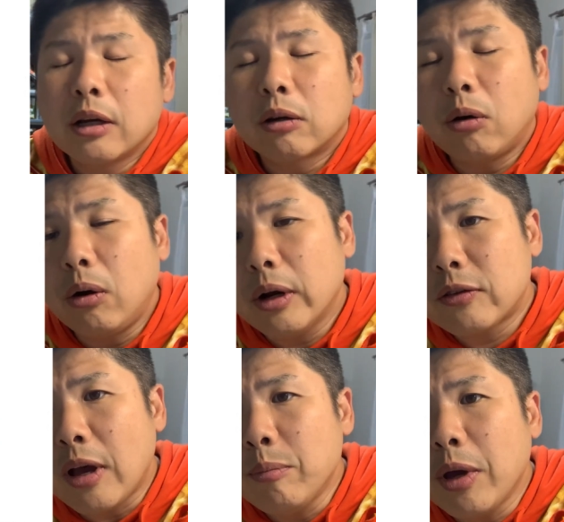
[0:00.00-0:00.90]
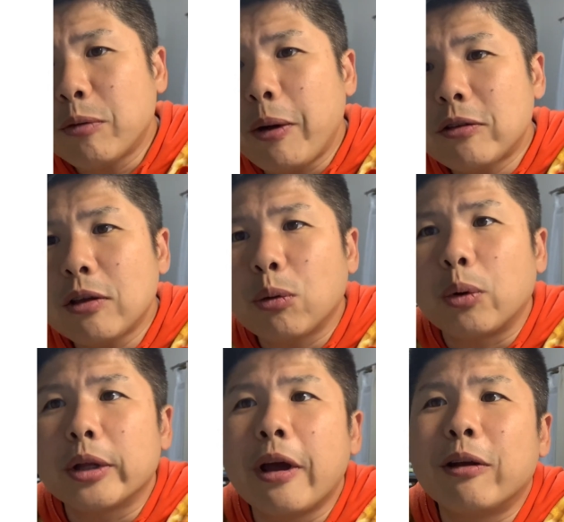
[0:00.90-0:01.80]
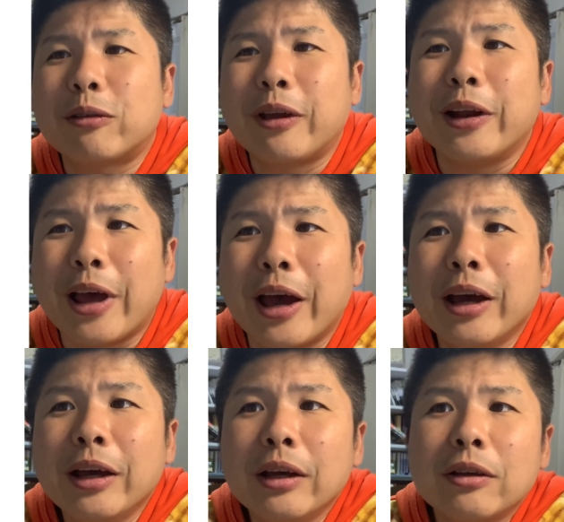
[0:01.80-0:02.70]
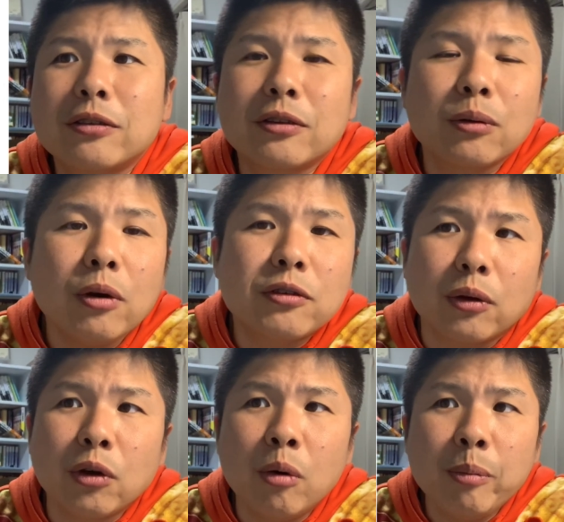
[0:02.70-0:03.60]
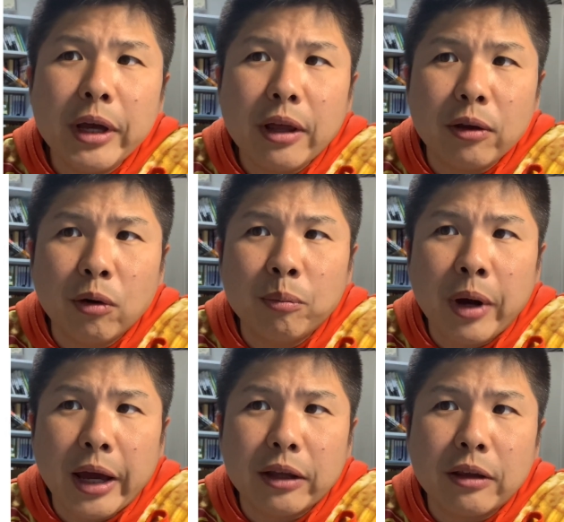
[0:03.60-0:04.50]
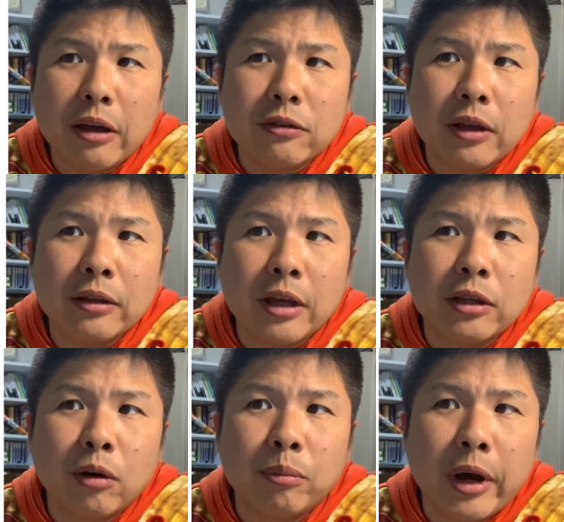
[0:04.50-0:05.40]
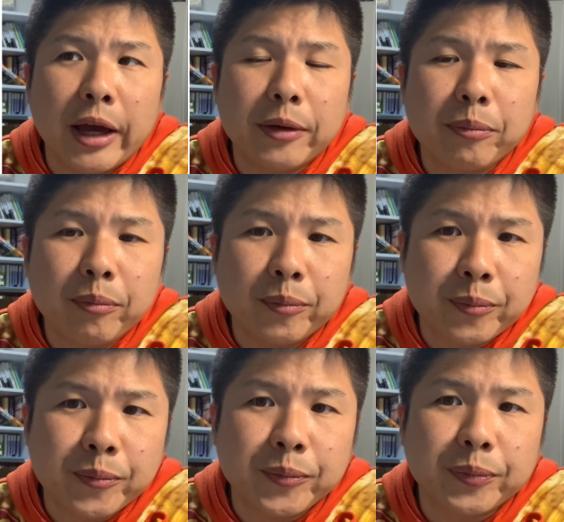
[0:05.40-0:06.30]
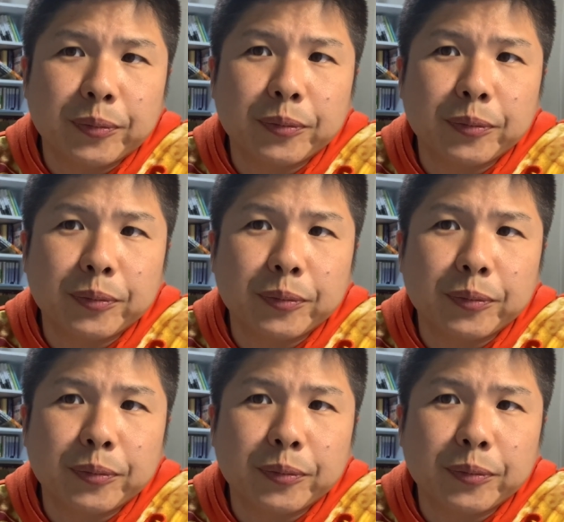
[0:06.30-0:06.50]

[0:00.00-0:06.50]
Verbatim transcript: これ300%超えてるってね、すごいですよ。4倍だよ、4倍。対前年比4倍。うん。